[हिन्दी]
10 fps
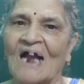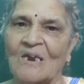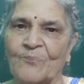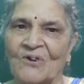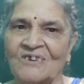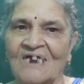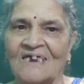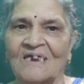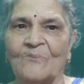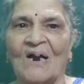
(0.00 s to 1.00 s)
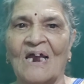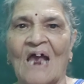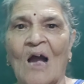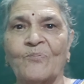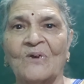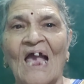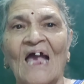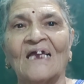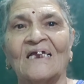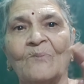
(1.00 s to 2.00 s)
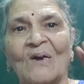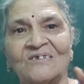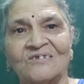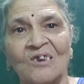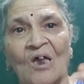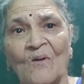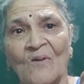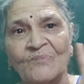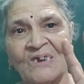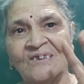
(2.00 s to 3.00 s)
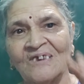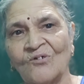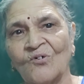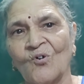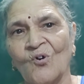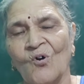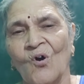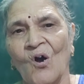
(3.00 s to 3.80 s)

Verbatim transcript: आगे पहुंच जाएंगे मगर अब क्या है कि बस तीन जनों को